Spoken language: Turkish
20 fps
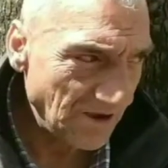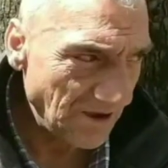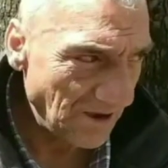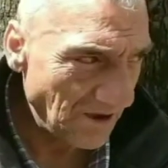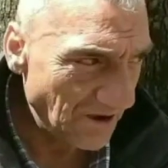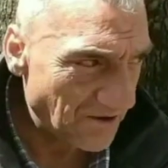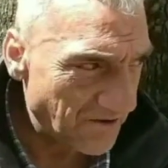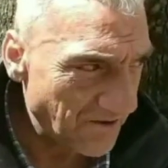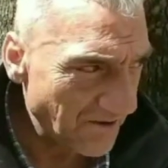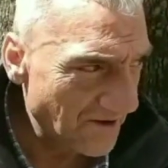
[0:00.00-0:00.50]

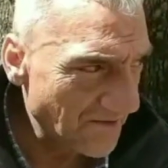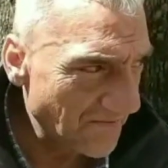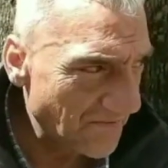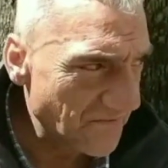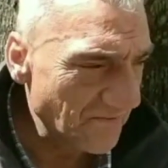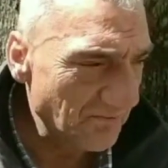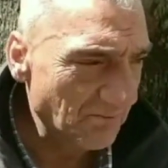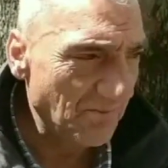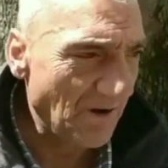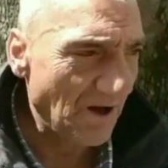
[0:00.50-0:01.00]
İki
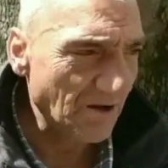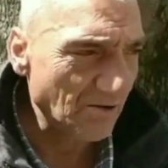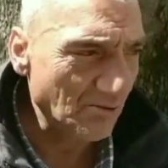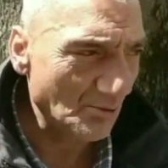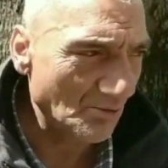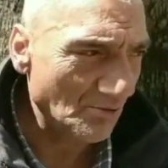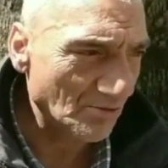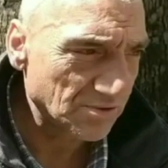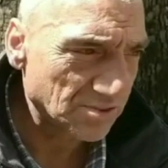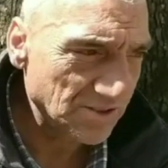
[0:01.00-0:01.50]
kızım var.
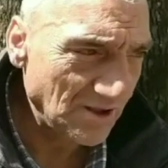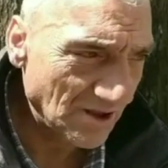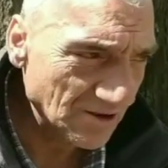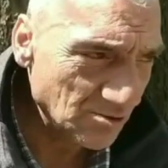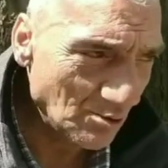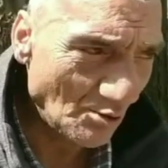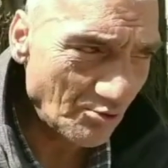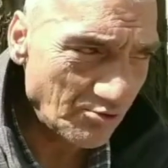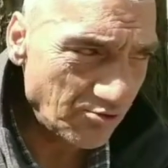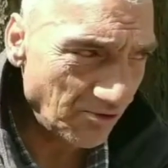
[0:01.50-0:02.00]
orada da
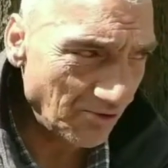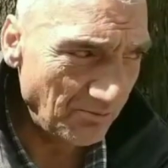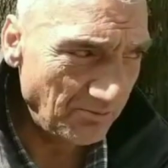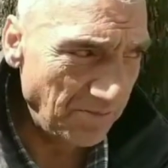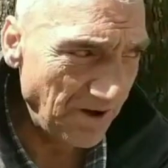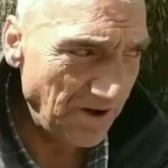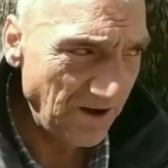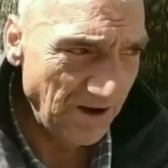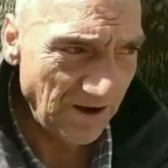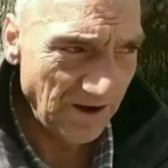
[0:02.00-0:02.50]
okuyor.
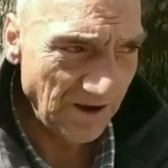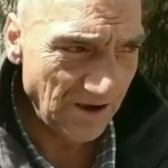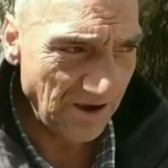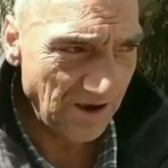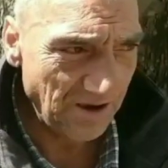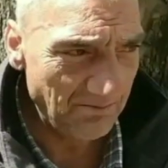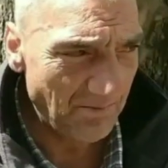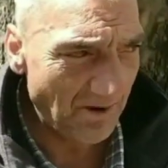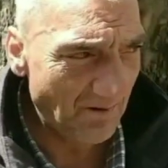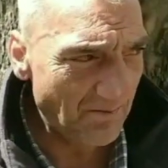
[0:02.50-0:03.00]
Biri
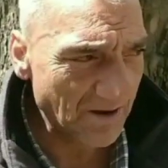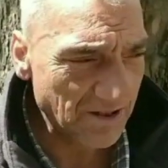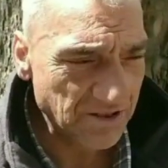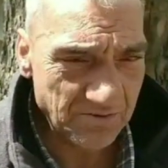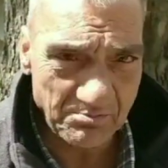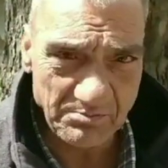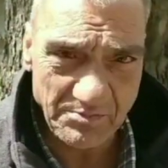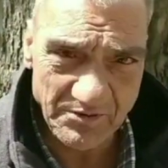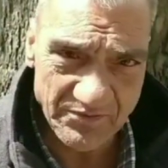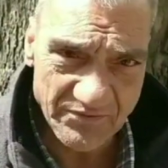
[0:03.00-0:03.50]
İmam Hatip
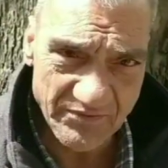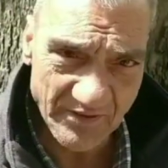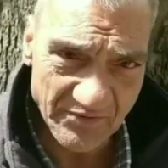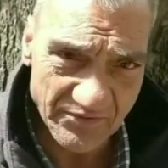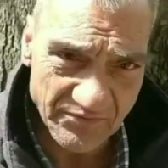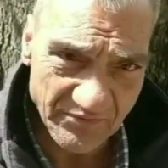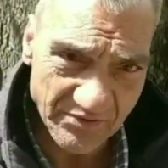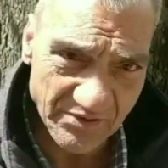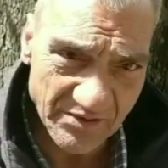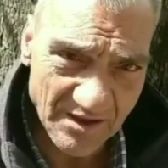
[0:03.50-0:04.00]

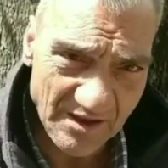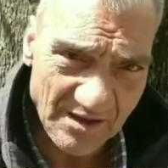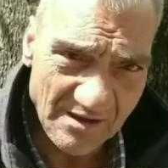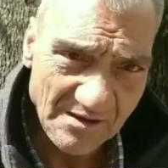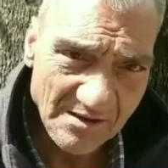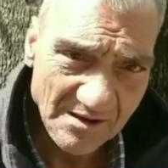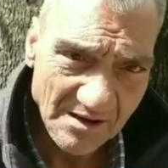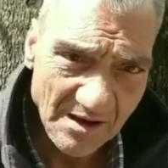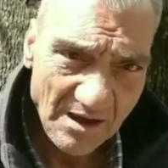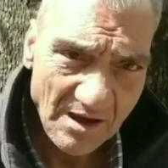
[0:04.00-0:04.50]
Lisesi'nde.
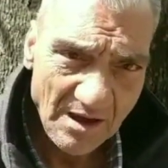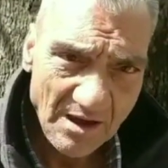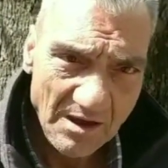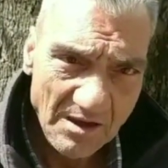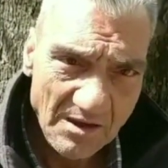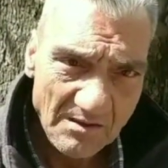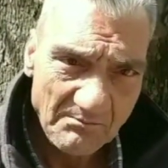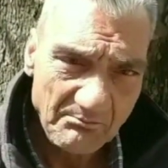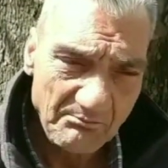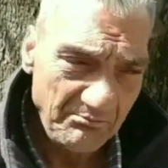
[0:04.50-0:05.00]
Değil
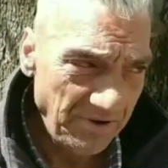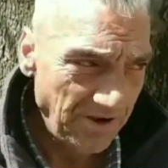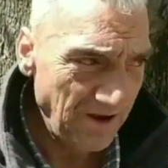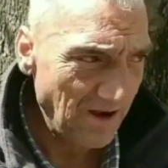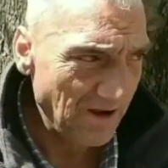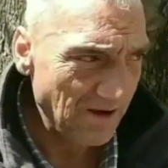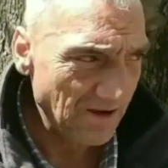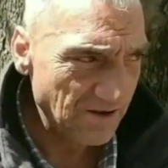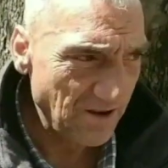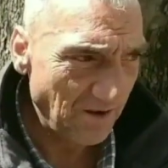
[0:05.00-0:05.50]
mi?
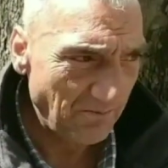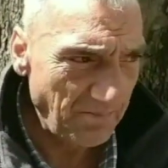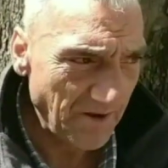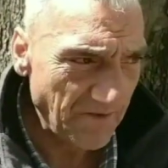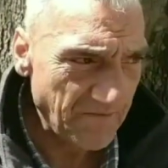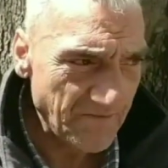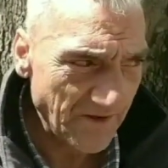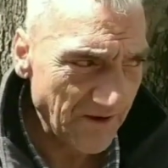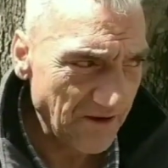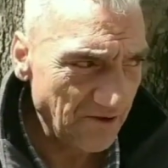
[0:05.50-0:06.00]
Diğeri de beşe
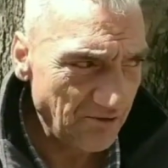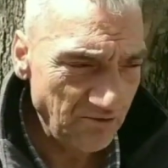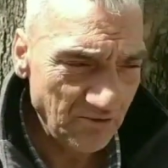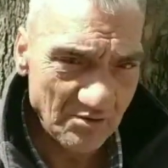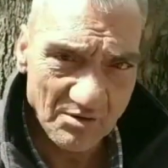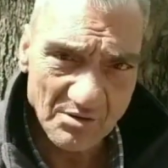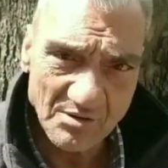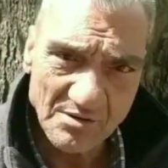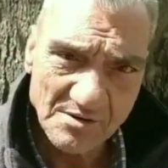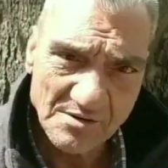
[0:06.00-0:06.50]

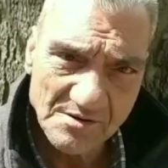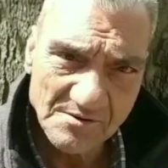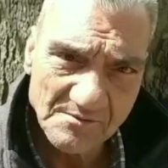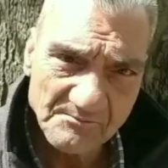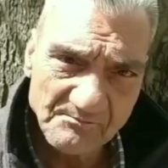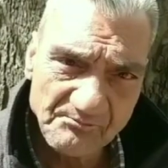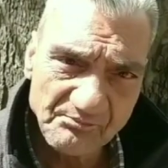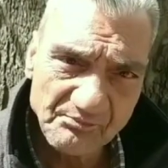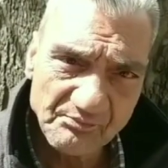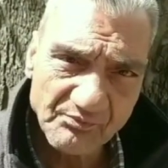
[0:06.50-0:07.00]
gidiyor.
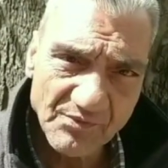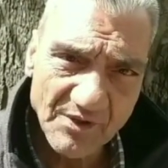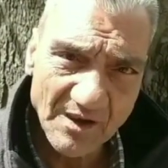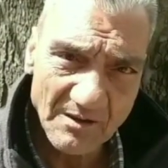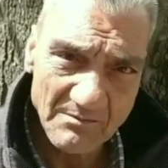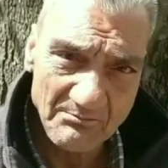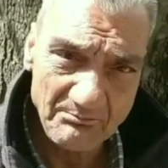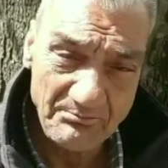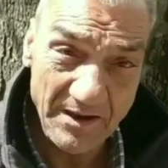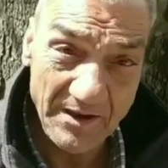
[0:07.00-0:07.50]
Efendim?
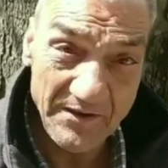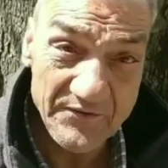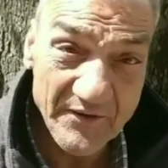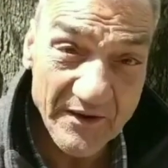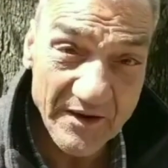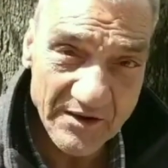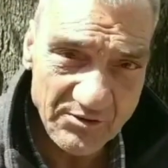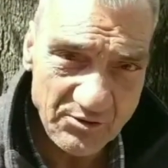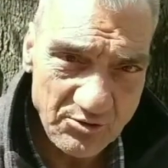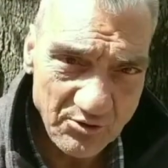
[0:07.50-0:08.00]
Beşe
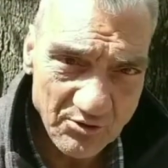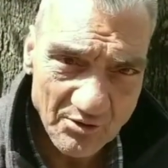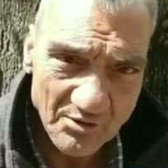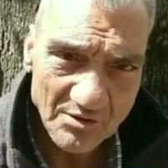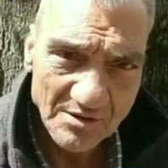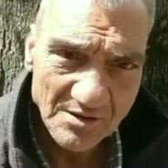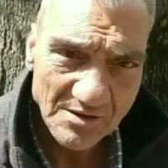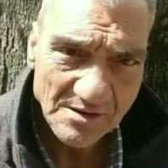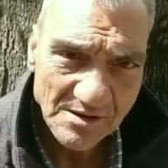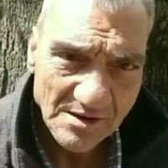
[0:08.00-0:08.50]
gidiyor.
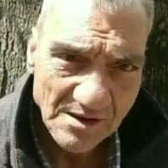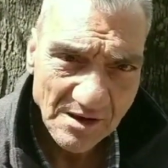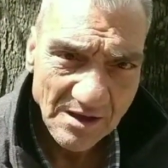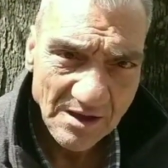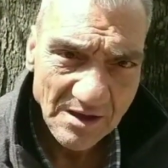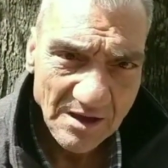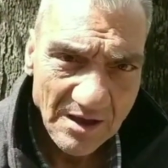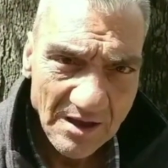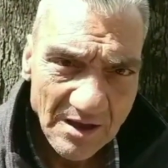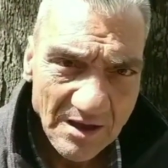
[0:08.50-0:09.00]

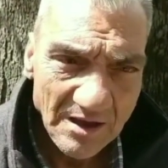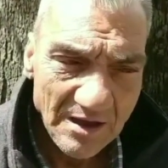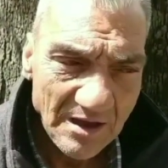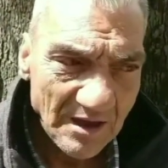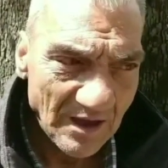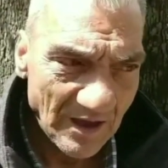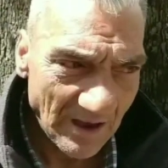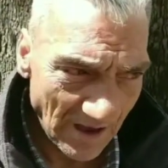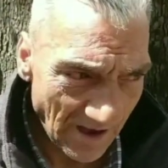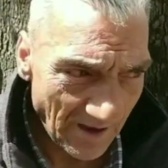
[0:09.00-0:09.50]
Beşe gidiyor.
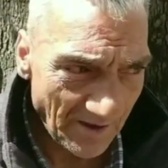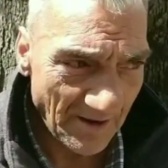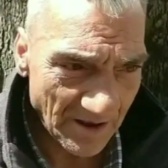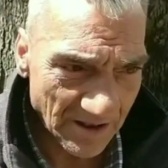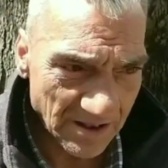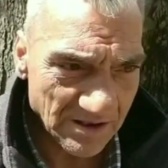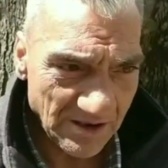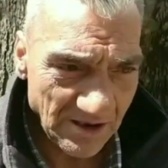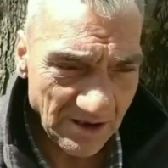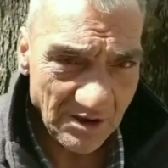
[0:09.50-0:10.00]

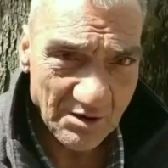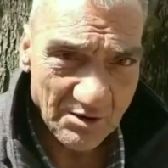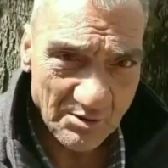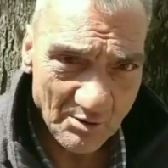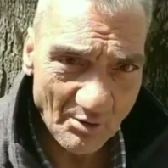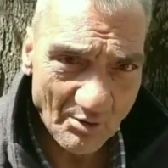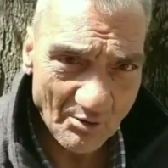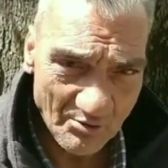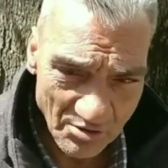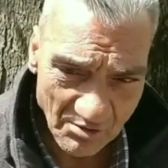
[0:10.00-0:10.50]
İlkokul beşe
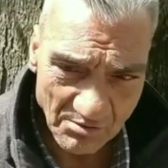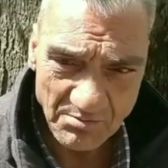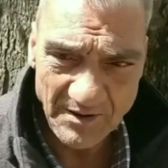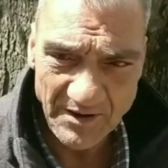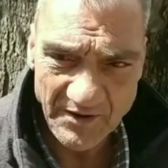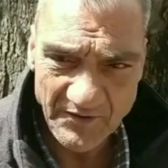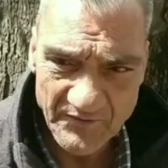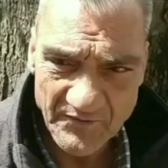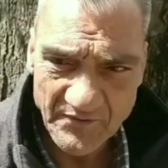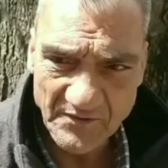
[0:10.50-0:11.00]
gidiyor.
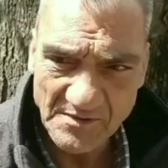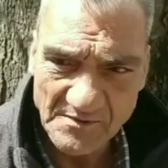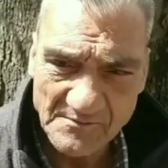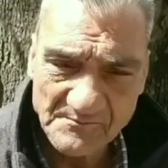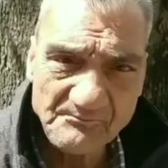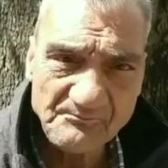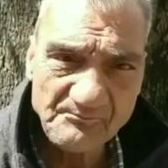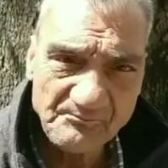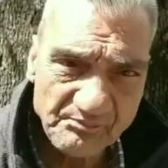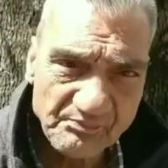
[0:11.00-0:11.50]

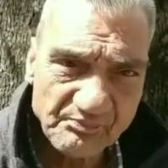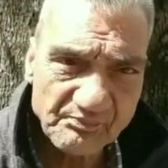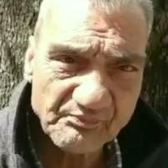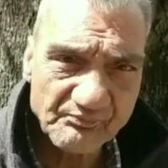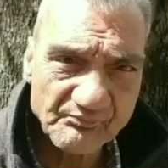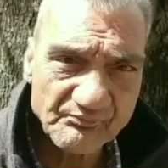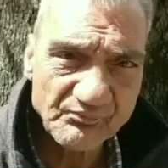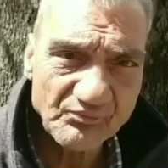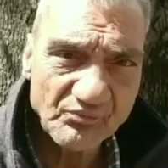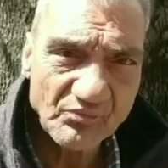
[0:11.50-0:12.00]
Yaşımız kaç
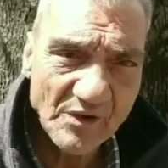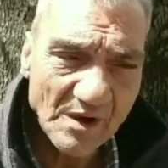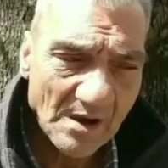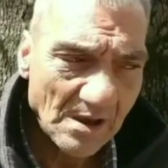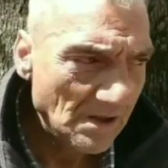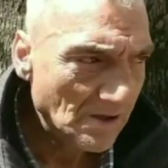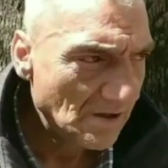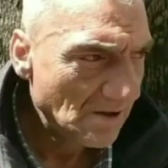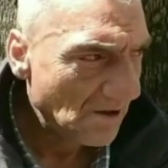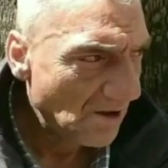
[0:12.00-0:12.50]
şu anda?
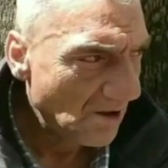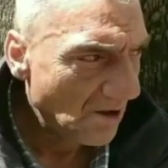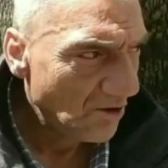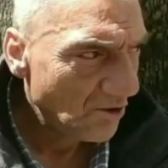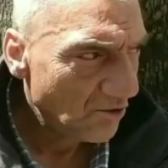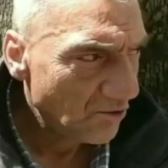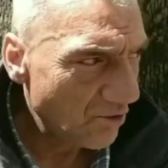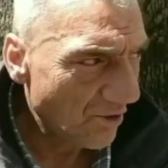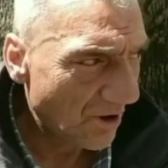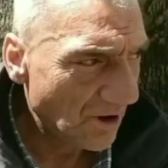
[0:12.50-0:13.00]
Şu
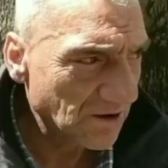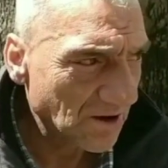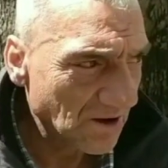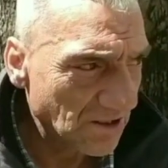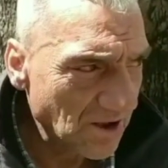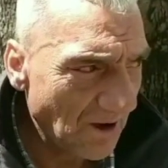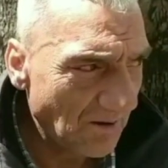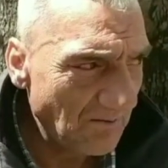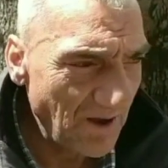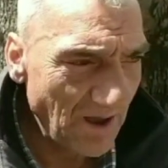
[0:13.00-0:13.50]
anda
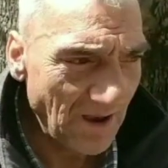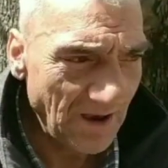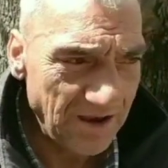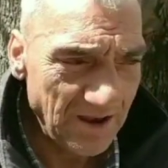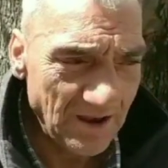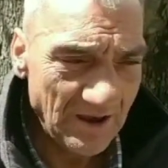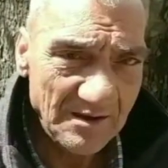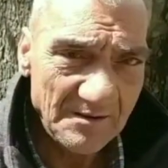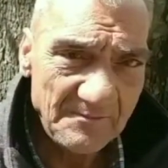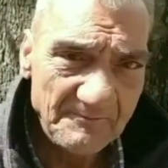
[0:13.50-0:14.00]
tam 50.
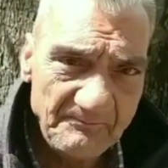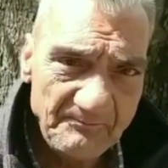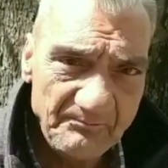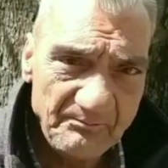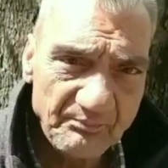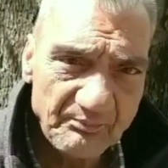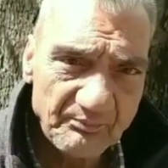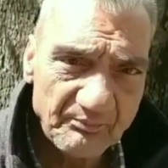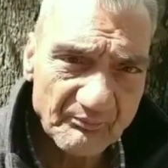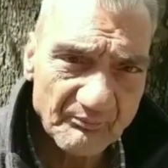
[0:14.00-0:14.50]

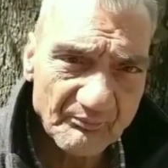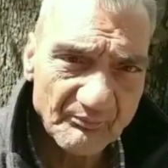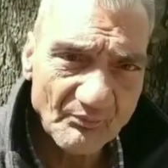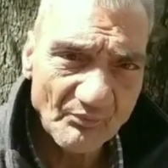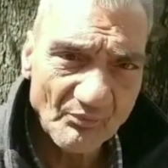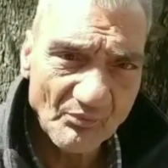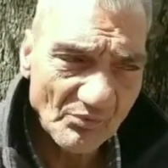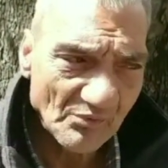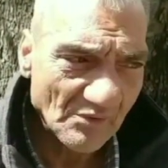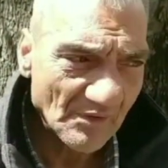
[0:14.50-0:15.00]
Kaç
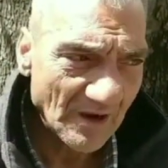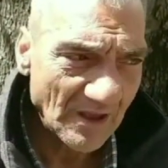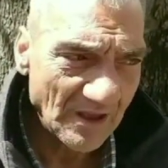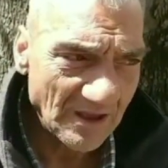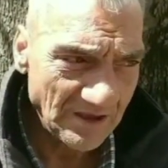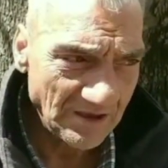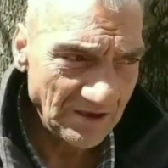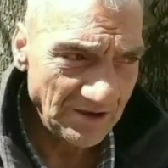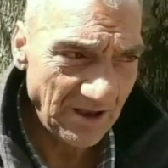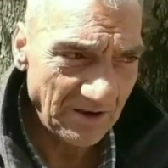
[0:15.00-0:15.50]
doğumlusu yani?
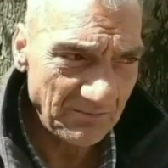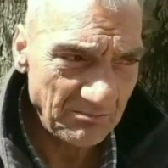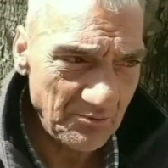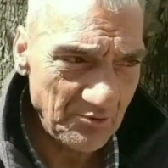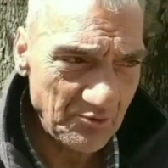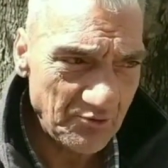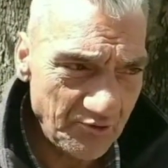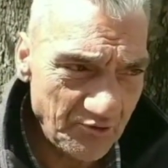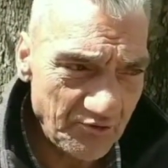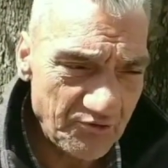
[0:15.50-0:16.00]
73.